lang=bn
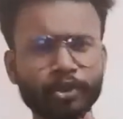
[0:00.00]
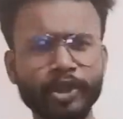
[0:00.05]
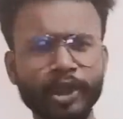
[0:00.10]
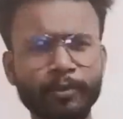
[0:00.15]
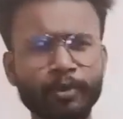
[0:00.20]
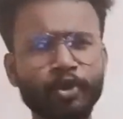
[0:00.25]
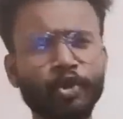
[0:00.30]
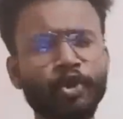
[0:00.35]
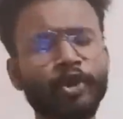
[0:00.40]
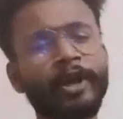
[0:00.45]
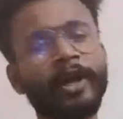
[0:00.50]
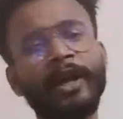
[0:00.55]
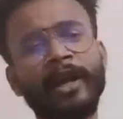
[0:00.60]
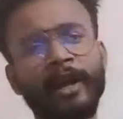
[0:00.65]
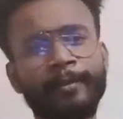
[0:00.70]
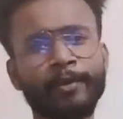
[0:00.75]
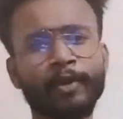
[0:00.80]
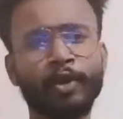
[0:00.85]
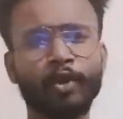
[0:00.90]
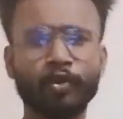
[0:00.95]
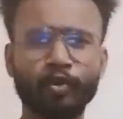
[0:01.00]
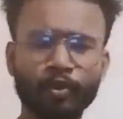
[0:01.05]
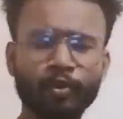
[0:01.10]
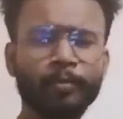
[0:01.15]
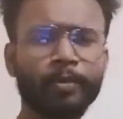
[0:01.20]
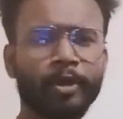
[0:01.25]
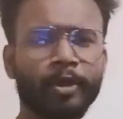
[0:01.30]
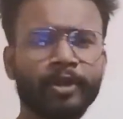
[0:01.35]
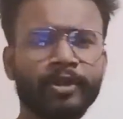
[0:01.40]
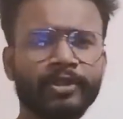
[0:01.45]
নমস্কার বন্ধুরা আমি
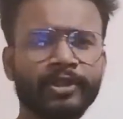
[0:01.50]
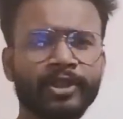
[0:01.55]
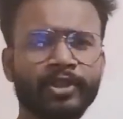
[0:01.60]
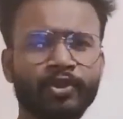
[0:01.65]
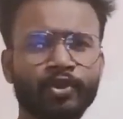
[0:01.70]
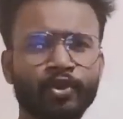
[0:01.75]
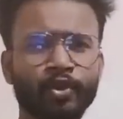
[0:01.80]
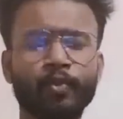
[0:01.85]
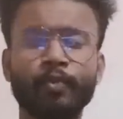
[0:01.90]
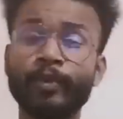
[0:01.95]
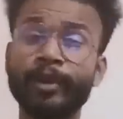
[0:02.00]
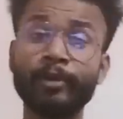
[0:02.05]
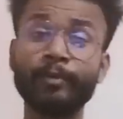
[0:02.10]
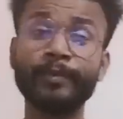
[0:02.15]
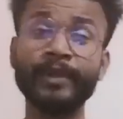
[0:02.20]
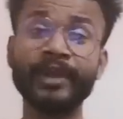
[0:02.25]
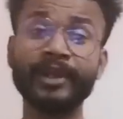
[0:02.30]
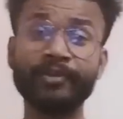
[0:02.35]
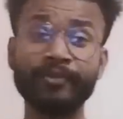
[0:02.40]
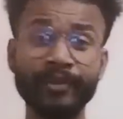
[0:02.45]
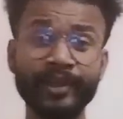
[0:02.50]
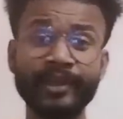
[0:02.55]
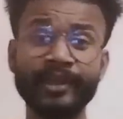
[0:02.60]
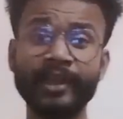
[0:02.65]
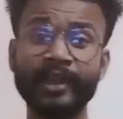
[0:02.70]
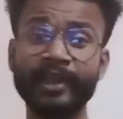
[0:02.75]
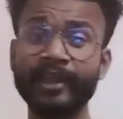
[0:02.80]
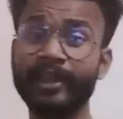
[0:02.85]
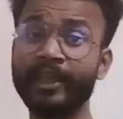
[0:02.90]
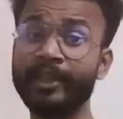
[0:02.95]
অতনু ভট্টাচার্য ওয়ান অফ দ্য
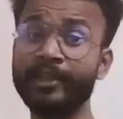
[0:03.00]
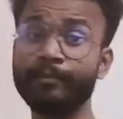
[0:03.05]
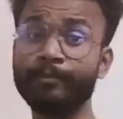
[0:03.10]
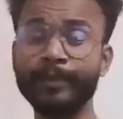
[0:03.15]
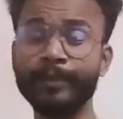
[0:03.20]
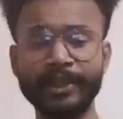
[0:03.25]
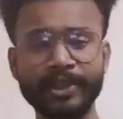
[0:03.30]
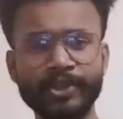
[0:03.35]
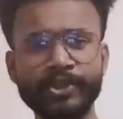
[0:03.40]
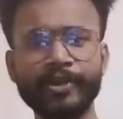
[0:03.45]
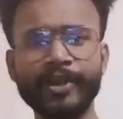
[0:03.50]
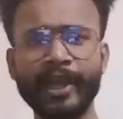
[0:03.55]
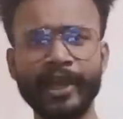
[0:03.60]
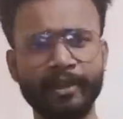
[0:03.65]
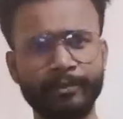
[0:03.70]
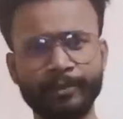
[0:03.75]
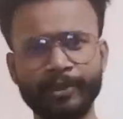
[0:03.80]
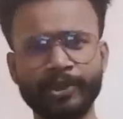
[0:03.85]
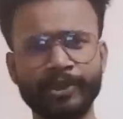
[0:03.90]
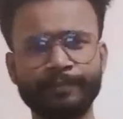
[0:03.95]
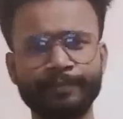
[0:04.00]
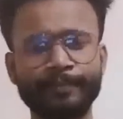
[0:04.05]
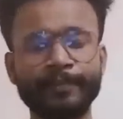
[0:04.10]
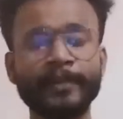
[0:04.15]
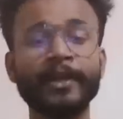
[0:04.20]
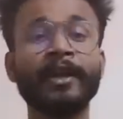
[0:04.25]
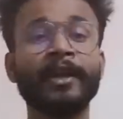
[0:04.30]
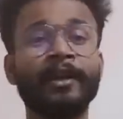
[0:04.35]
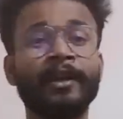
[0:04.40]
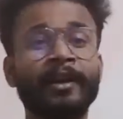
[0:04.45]
ক্রিয়েটার ইন পিঞ্জিরা
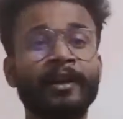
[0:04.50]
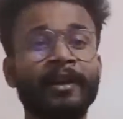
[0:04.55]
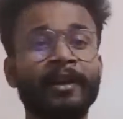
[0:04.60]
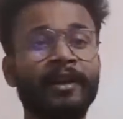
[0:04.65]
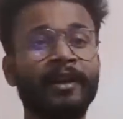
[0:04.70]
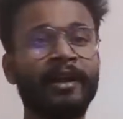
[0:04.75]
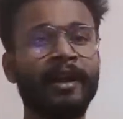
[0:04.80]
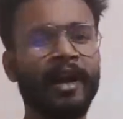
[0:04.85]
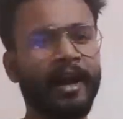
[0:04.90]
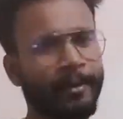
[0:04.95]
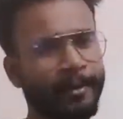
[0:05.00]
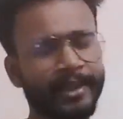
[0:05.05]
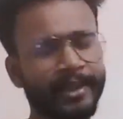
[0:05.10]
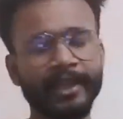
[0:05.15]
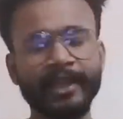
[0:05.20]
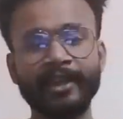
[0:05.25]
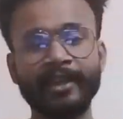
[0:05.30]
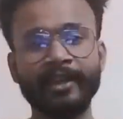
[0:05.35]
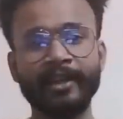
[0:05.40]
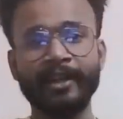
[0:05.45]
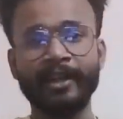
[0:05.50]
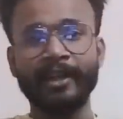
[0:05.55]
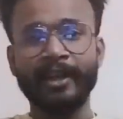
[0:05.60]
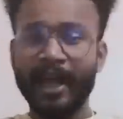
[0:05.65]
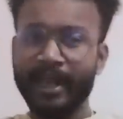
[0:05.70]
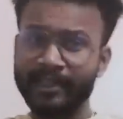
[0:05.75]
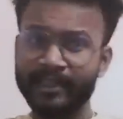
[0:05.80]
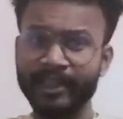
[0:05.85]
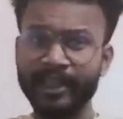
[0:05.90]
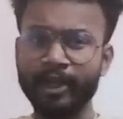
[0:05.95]
অ্যানিমেশন আমাদের
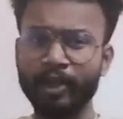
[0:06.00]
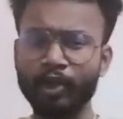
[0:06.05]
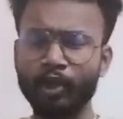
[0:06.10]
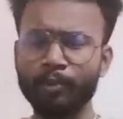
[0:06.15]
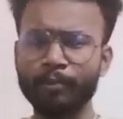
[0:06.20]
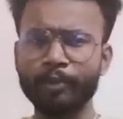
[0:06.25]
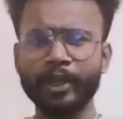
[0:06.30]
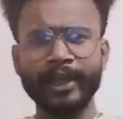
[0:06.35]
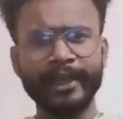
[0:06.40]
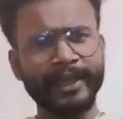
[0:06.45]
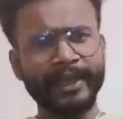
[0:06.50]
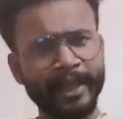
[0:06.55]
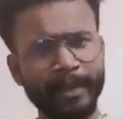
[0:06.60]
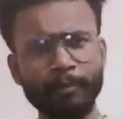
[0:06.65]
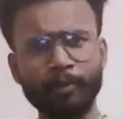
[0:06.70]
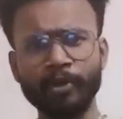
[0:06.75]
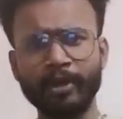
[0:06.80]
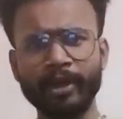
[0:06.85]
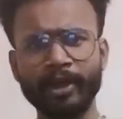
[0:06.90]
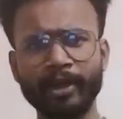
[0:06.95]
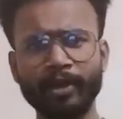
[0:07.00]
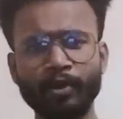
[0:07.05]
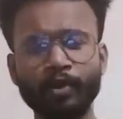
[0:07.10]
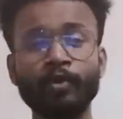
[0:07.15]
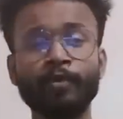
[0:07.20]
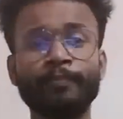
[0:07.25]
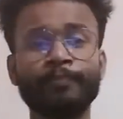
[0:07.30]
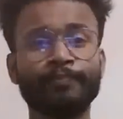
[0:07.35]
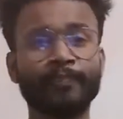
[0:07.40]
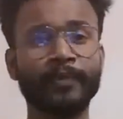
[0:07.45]
আজকের গল্পটা কেমন
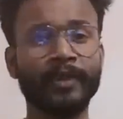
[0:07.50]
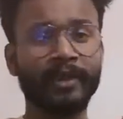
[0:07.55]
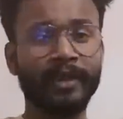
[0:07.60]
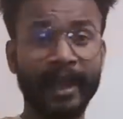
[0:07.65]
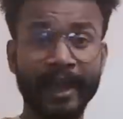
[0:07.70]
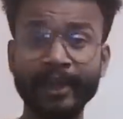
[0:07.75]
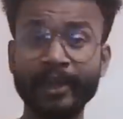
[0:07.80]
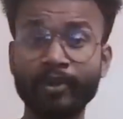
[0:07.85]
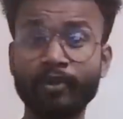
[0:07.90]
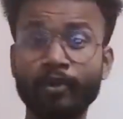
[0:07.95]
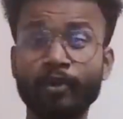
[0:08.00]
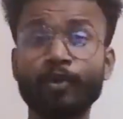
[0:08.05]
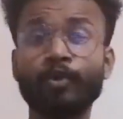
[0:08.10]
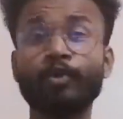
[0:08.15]
লাগলো লাইক